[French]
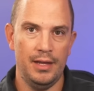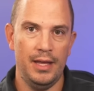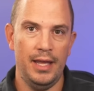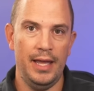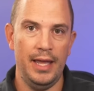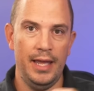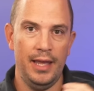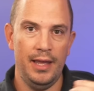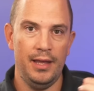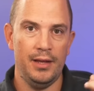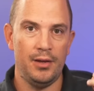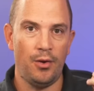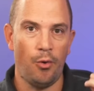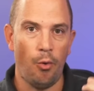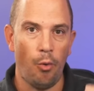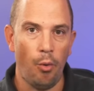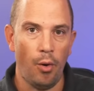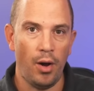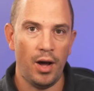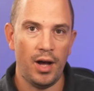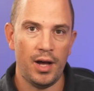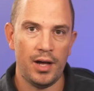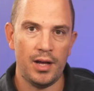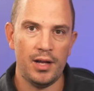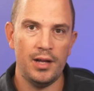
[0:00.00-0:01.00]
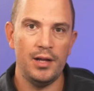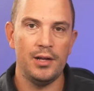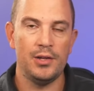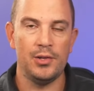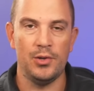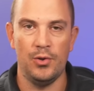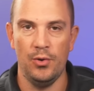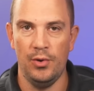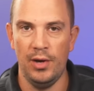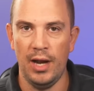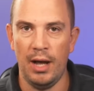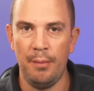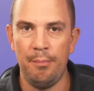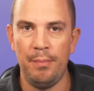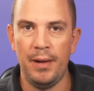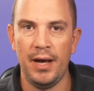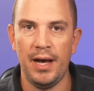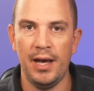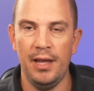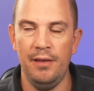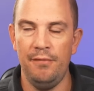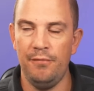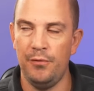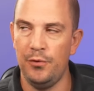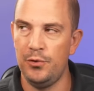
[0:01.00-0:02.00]
Et croire que
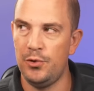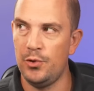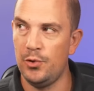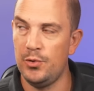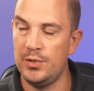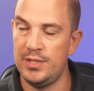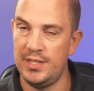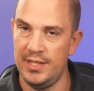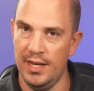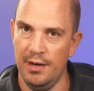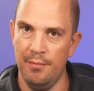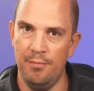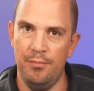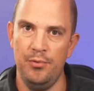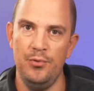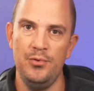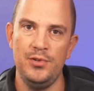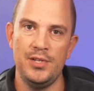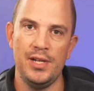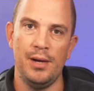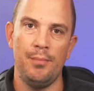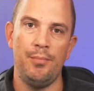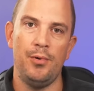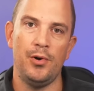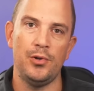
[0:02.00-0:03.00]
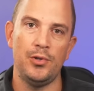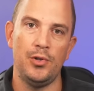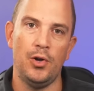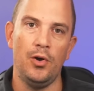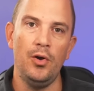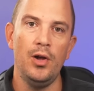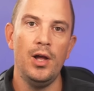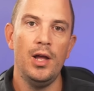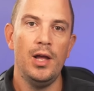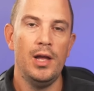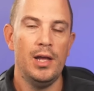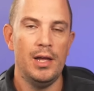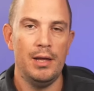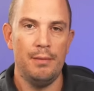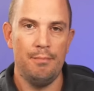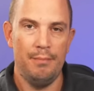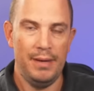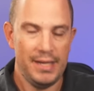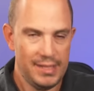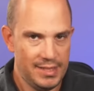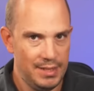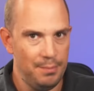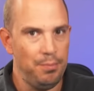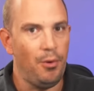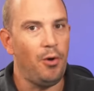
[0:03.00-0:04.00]
l'appareil photo c'est le plus important,
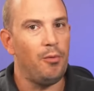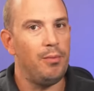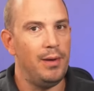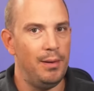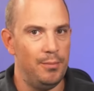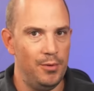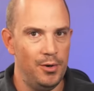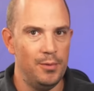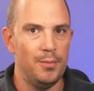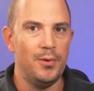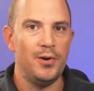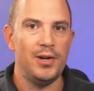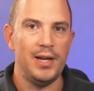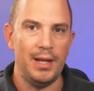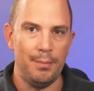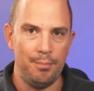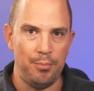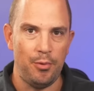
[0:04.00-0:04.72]
bah c'est probablement la